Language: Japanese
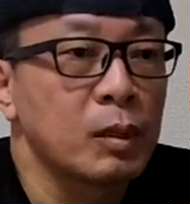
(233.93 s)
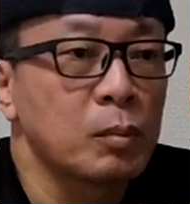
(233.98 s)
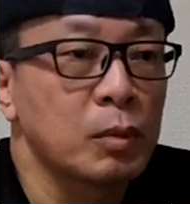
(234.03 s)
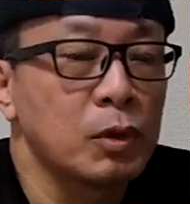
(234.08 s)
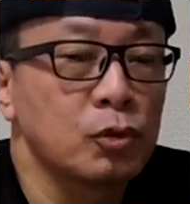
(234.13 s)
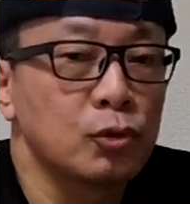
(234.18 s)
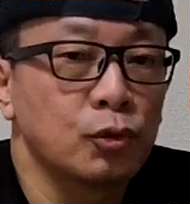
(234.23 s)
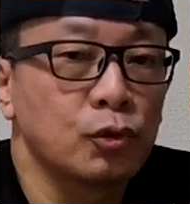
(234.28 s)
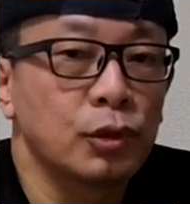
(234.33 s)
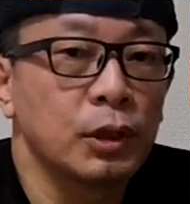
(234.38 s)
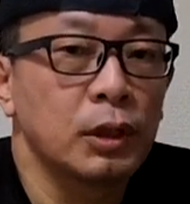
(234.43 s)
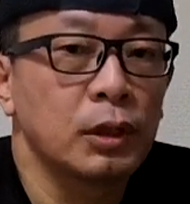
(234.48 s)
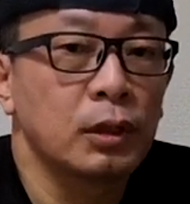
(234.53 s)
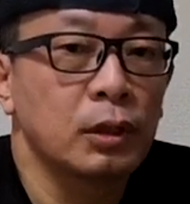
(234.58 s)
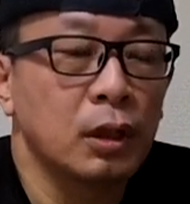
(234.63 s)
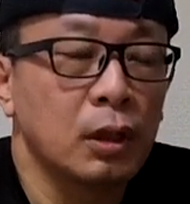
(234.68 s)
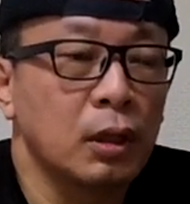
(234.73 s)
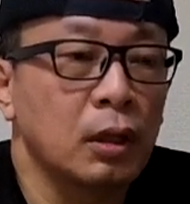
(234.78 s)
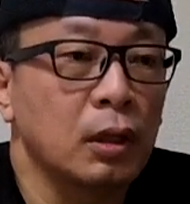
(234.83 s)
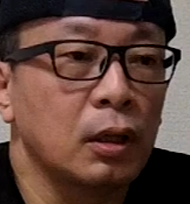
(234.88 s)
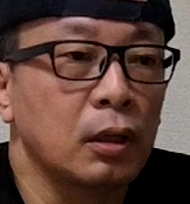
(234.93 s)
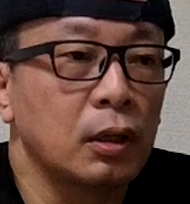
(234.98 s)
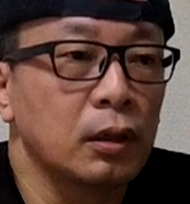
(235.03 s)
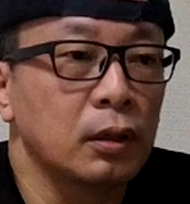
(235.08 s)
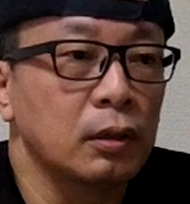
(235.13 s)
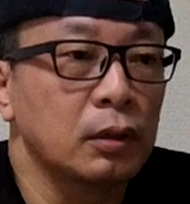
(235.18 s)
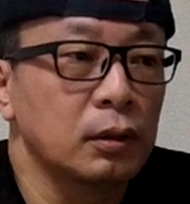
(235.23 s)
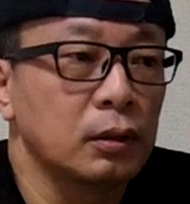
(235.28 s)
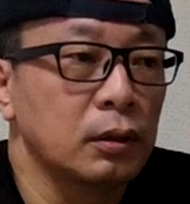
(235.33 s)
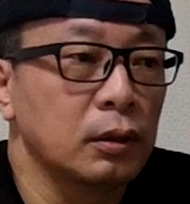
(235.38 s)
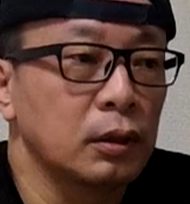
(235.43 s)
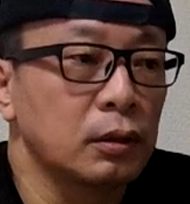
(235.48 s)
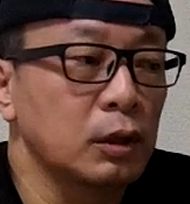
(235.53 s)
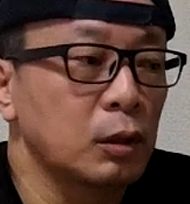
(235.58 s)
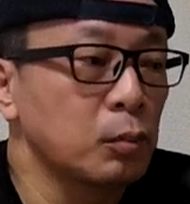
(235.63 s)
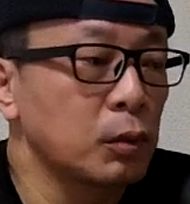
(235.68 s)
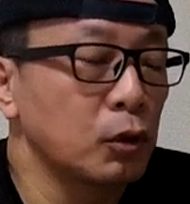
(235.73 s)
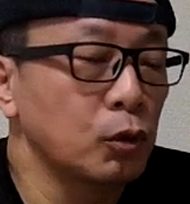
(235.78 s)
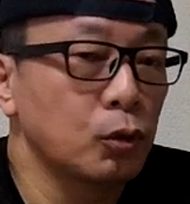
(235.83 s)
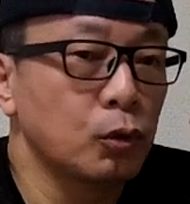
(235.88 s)
まあ、その辺が大
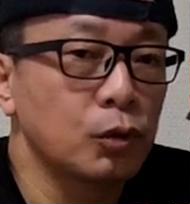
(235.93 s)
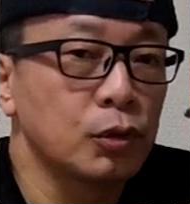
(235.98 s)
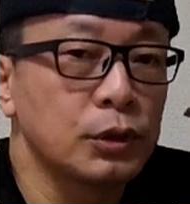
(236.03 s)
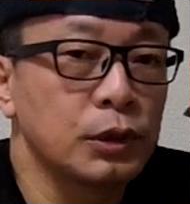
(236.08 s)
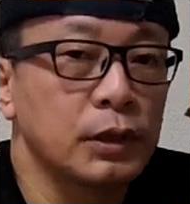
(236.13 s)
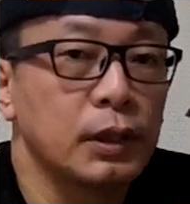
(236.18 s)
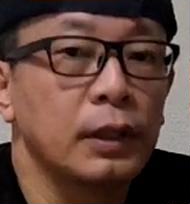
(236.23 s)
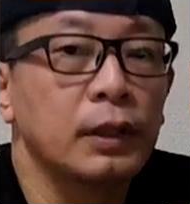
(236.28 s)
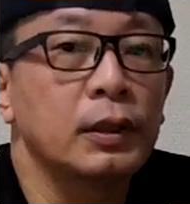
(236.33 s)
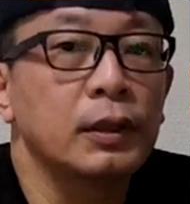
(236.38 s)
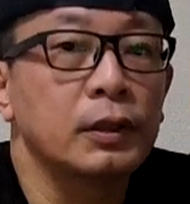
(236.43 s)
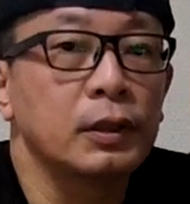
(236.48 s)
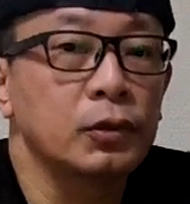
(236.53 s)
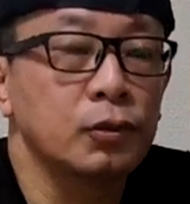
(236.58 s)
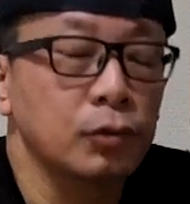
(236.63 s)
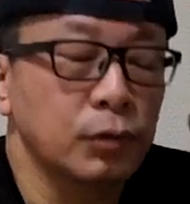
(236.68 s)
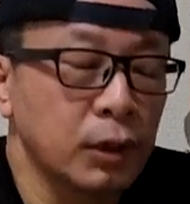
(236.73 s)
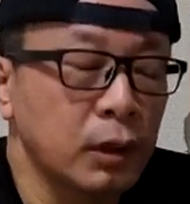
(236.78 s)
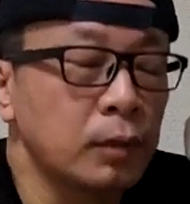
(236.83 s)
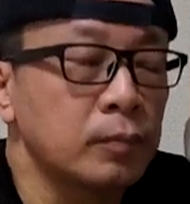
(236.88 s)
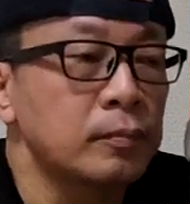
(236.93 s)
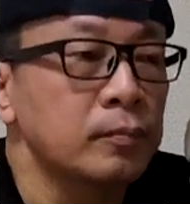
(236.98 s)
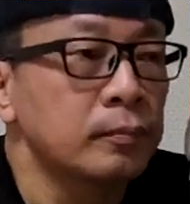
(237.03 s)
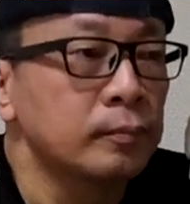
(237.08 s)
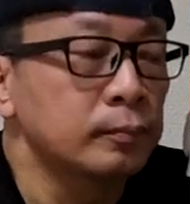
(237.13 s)
体まあ同世代なんですよね